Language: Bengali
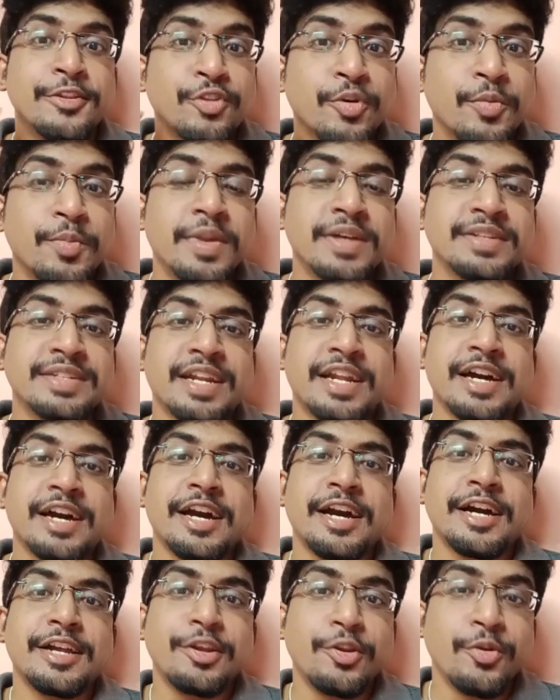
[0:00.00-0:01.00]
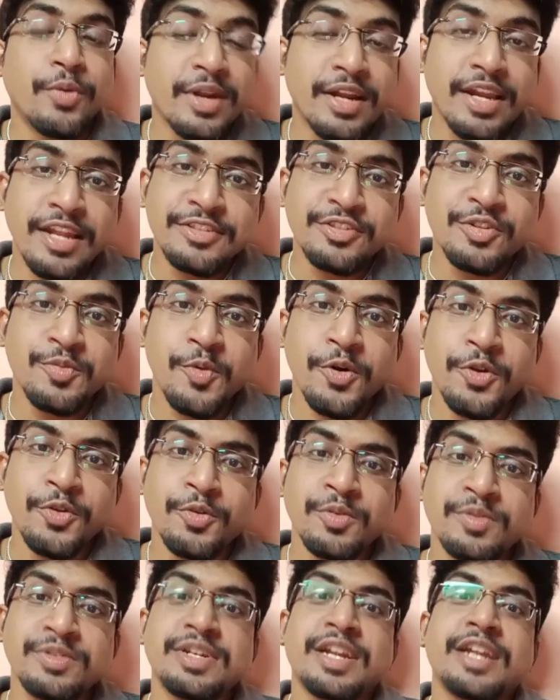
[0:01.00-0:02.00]
তোমরা যারা লোয়ার ক্লাসেও পড়ো
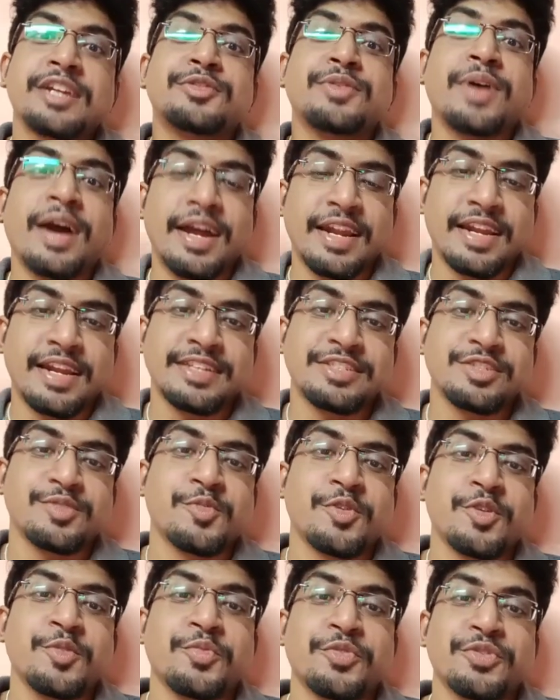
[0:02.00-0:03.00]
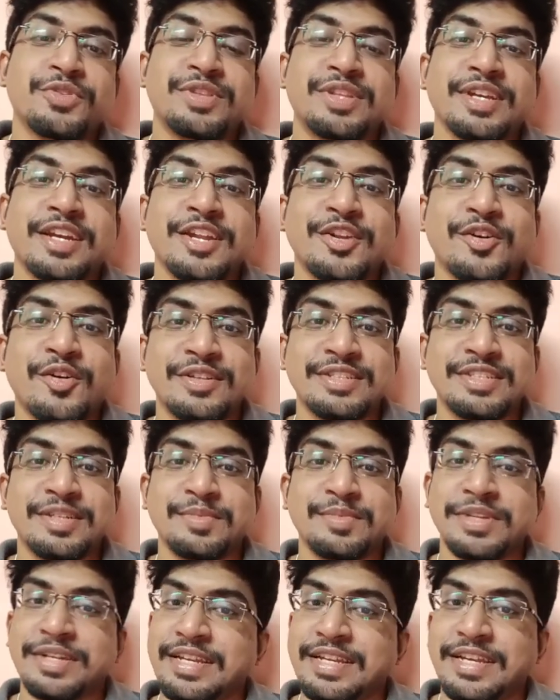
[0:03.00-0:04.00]
যারা একটু হায়ার ক্লাসেও পড়ো প্রত্যেকের
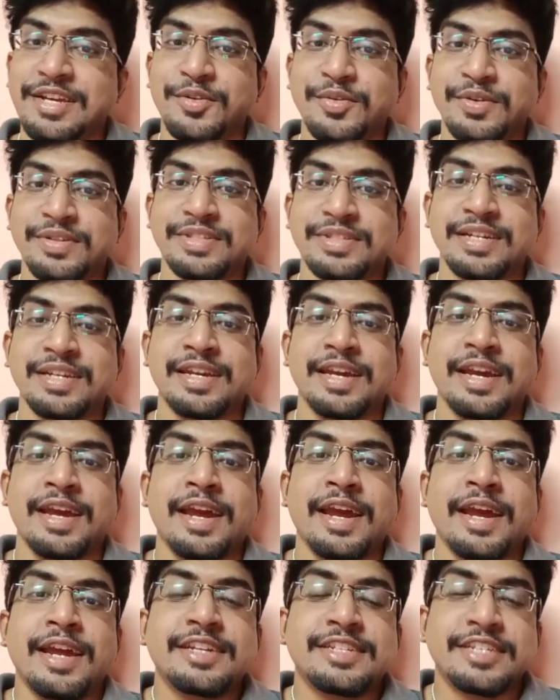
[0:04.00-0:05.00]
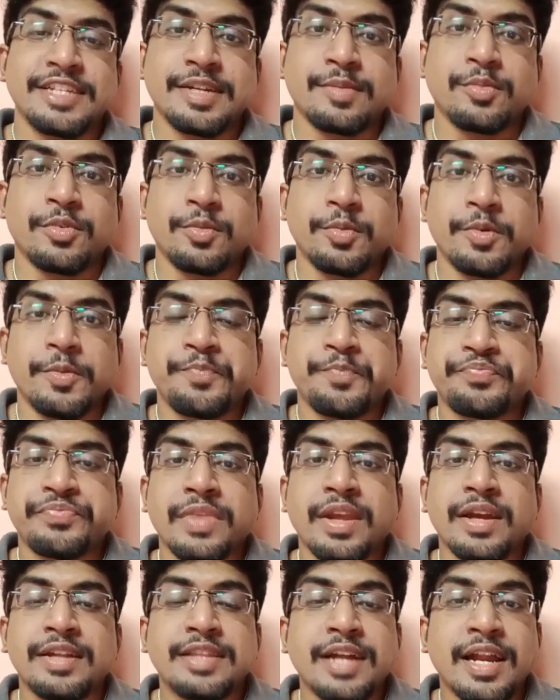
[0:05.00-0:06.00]
কনসেপ্টটা ক্লিয়ার হয়ে যায় সেটা বলবো
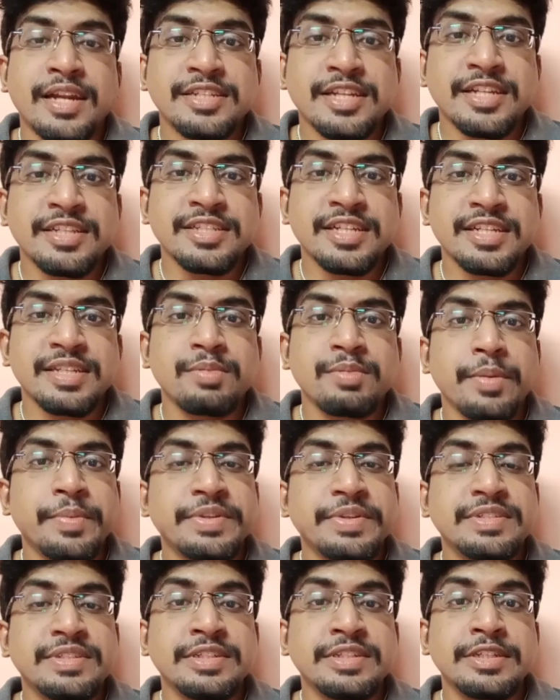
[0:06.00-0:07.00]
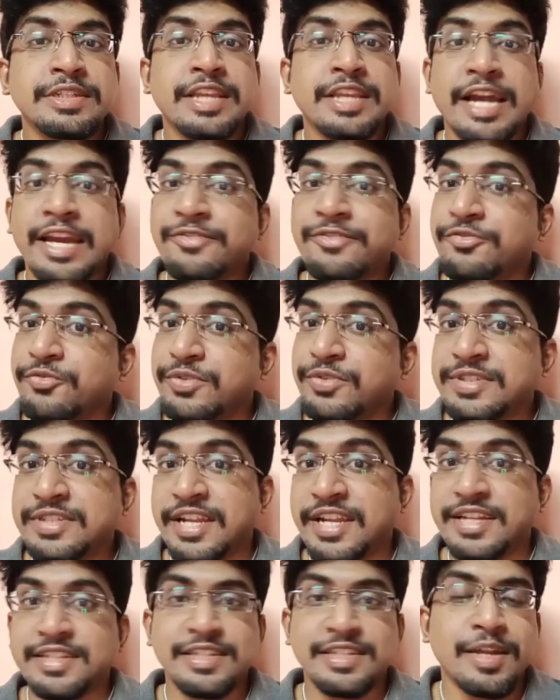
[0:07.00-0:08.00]
তার সাথে সাথে ভেবেছি লাইভ কুইজের
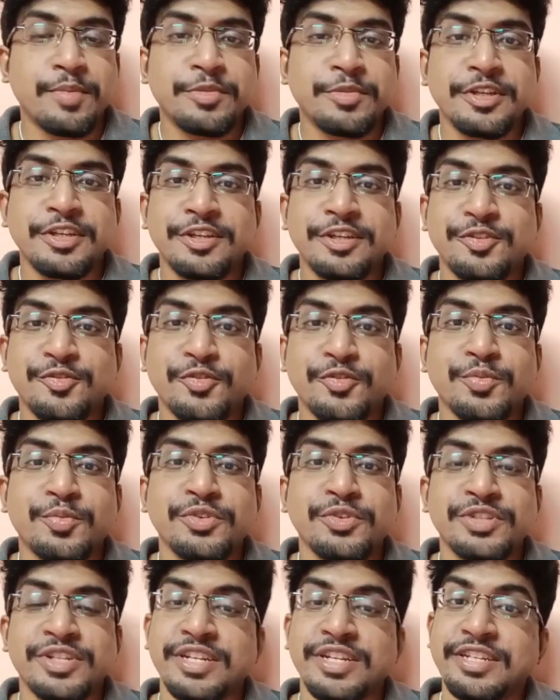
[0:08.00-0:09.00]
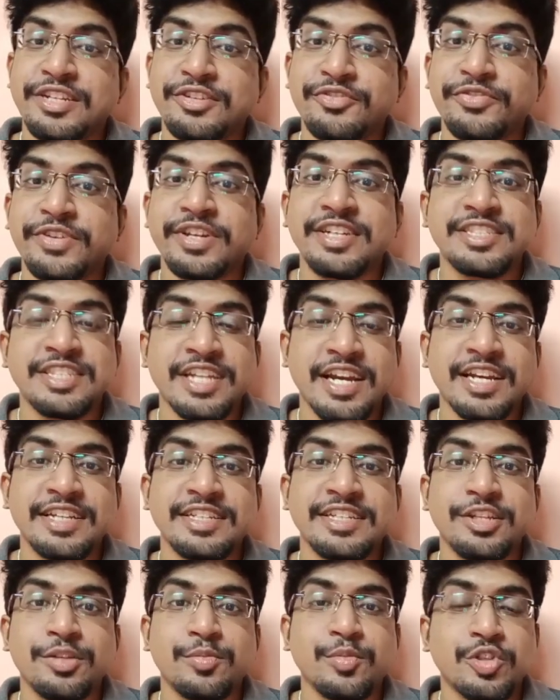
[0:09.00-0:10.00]
একদিন আমি করব সেটা নোটিফিকেশান আগে
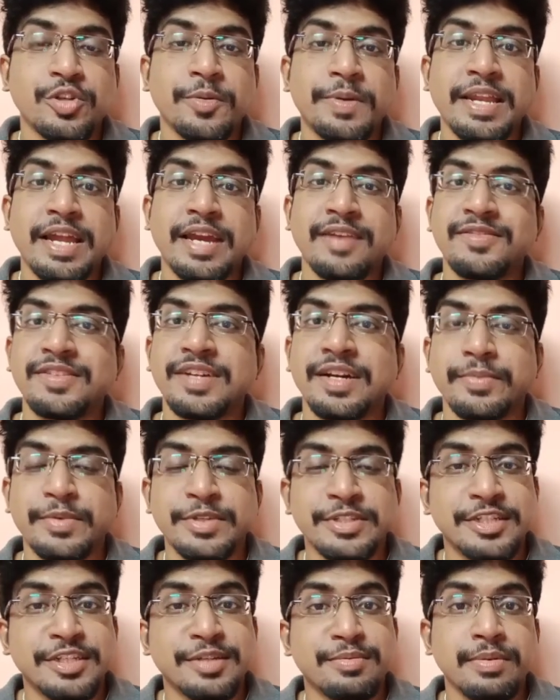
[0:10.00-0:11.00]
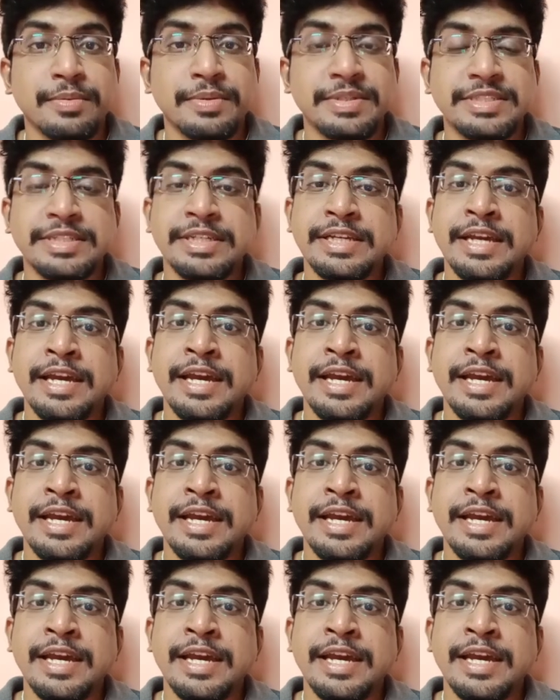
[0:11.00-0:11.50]
দিয়ে দেবো সবাই লাইভ থাকবে সেটা ভেবেছি